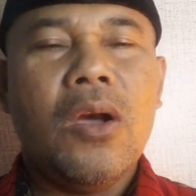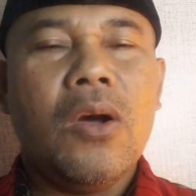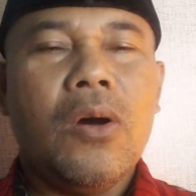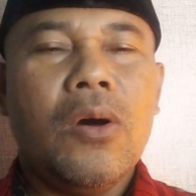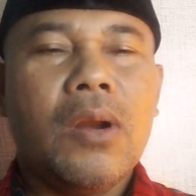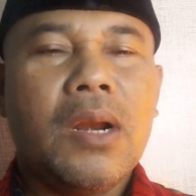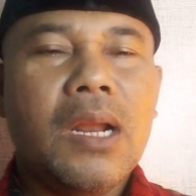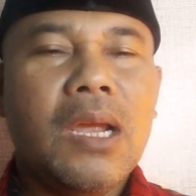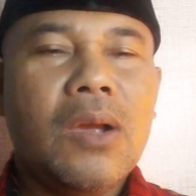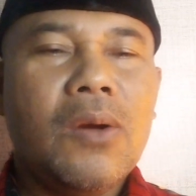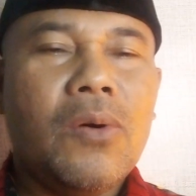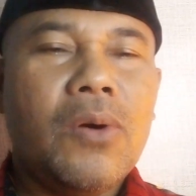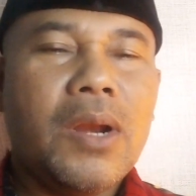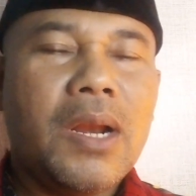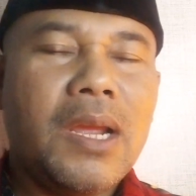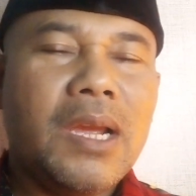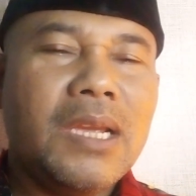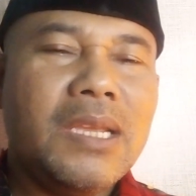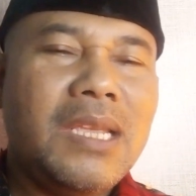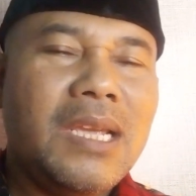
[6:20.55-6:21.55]

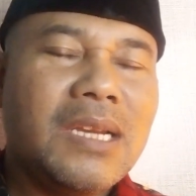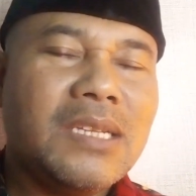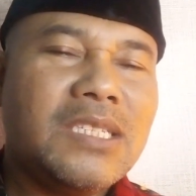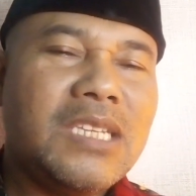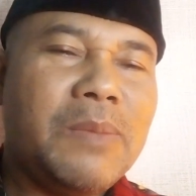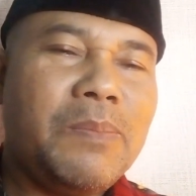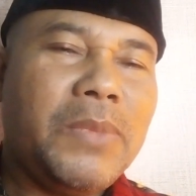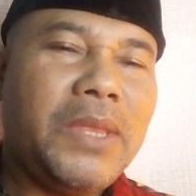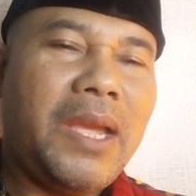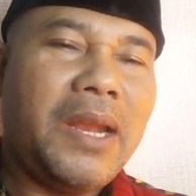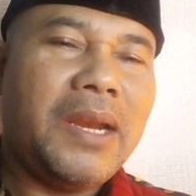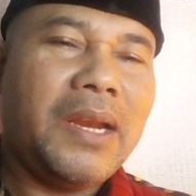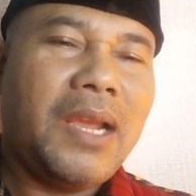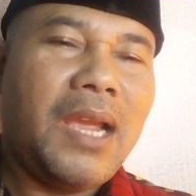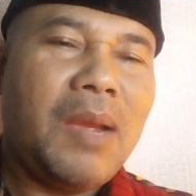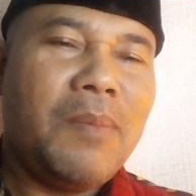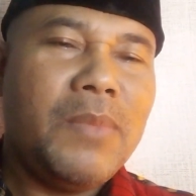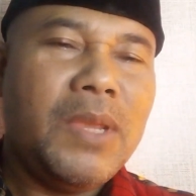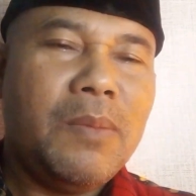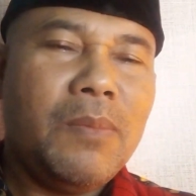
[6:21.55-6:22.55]
orang-orang yang ciptaan
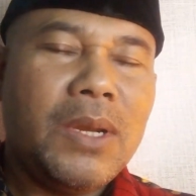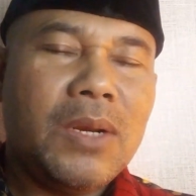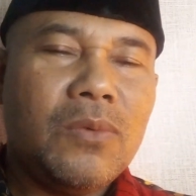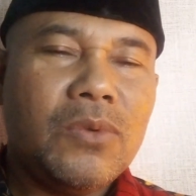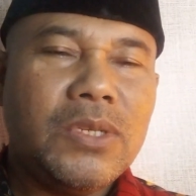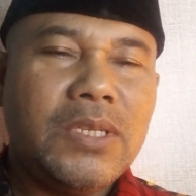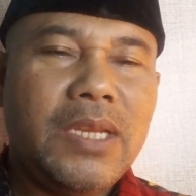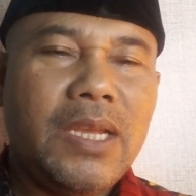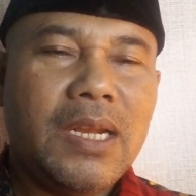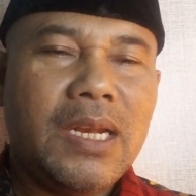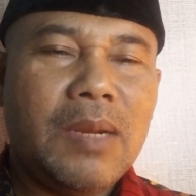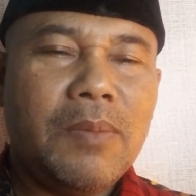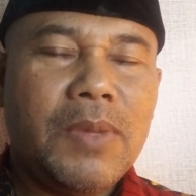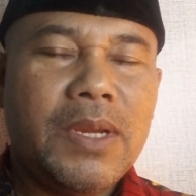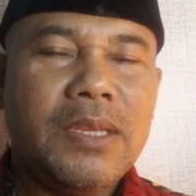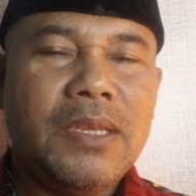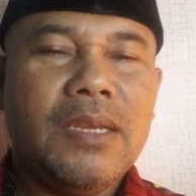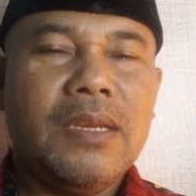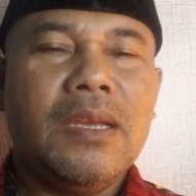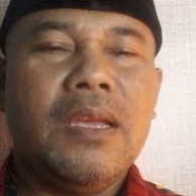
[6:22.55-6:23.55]
kami manusia
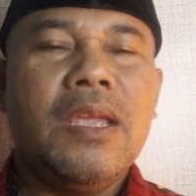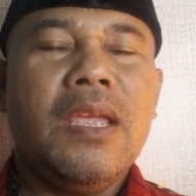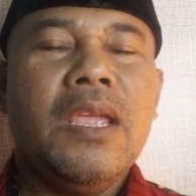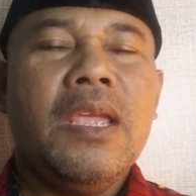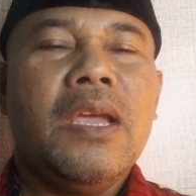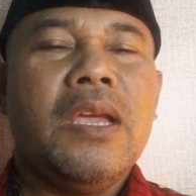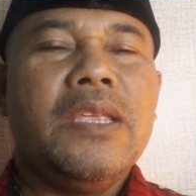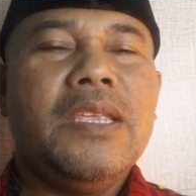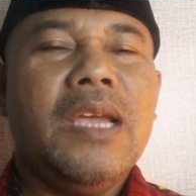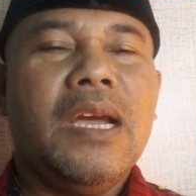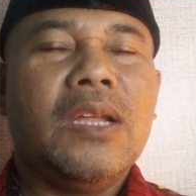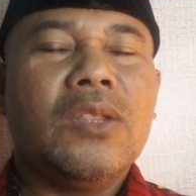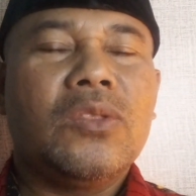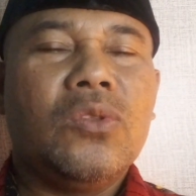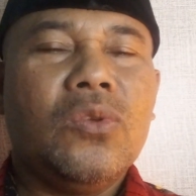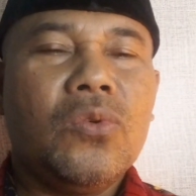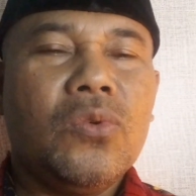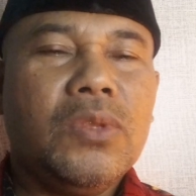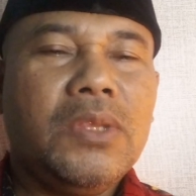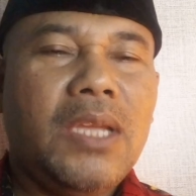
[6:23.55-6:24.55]
namanya yang
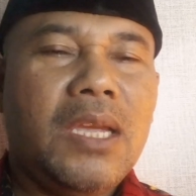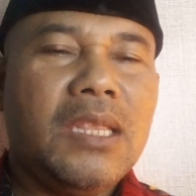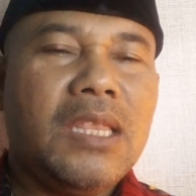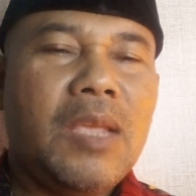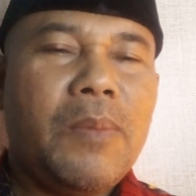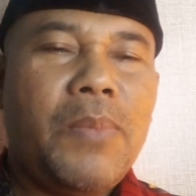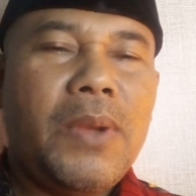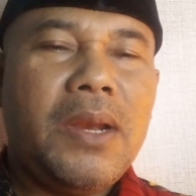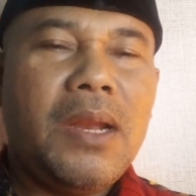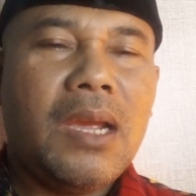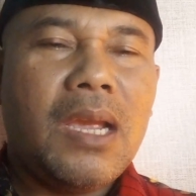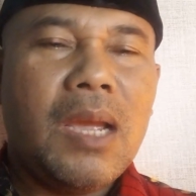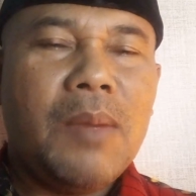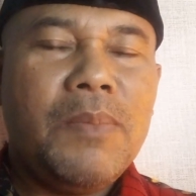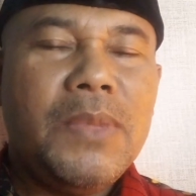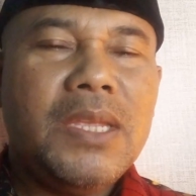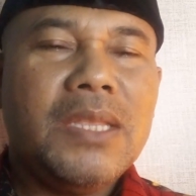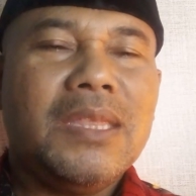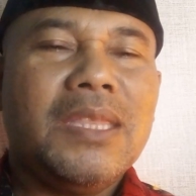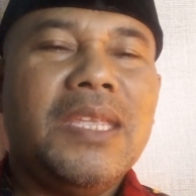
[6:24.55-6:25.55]
turut taat kepada
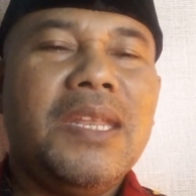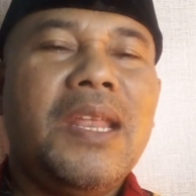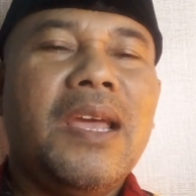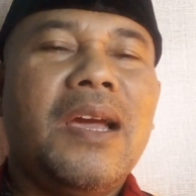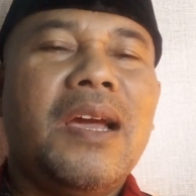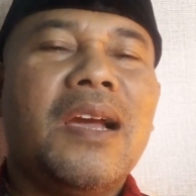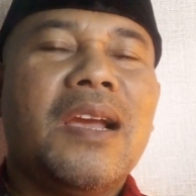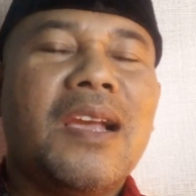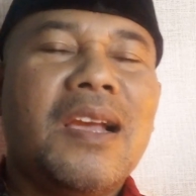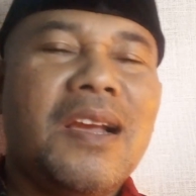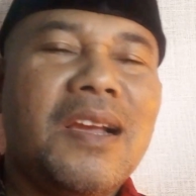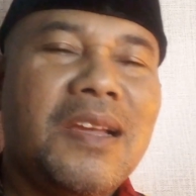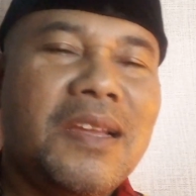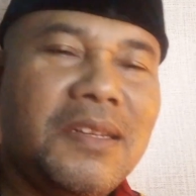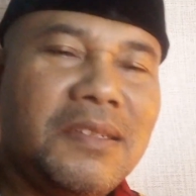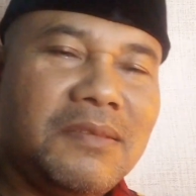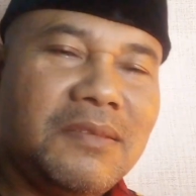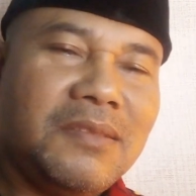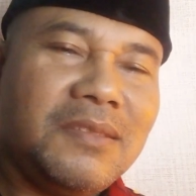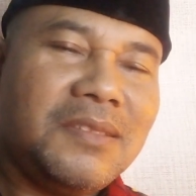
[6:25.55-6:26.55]
kami tidak
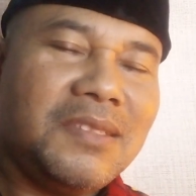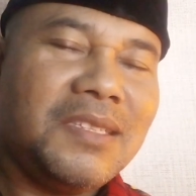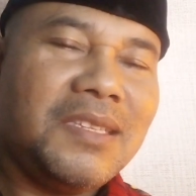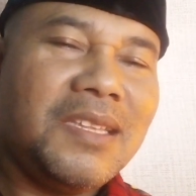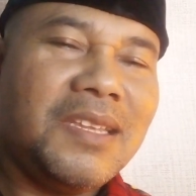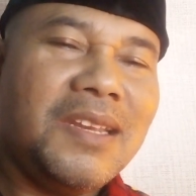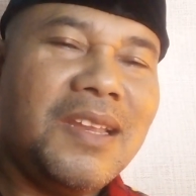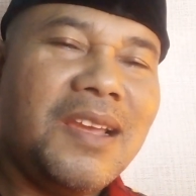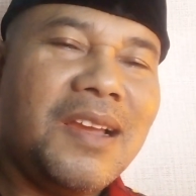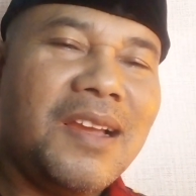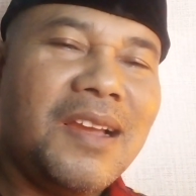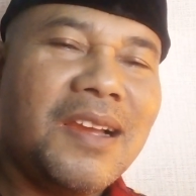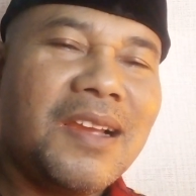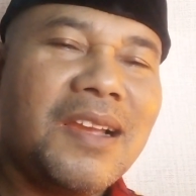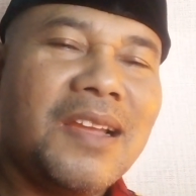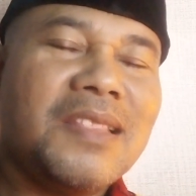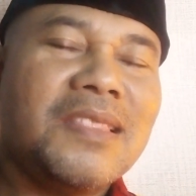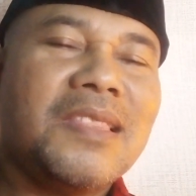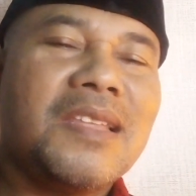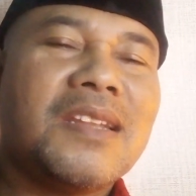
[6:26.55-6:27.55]
akan tidak
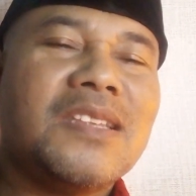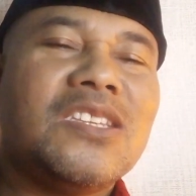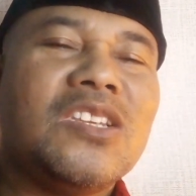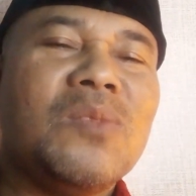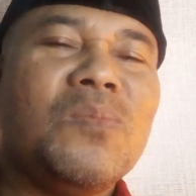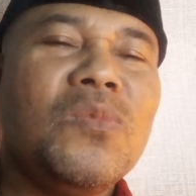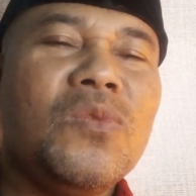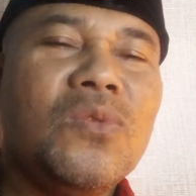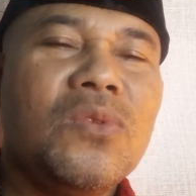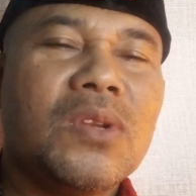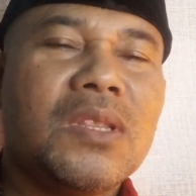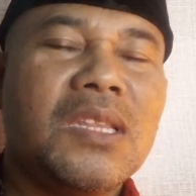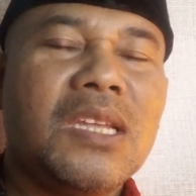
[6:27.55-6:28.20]
akan terjemur,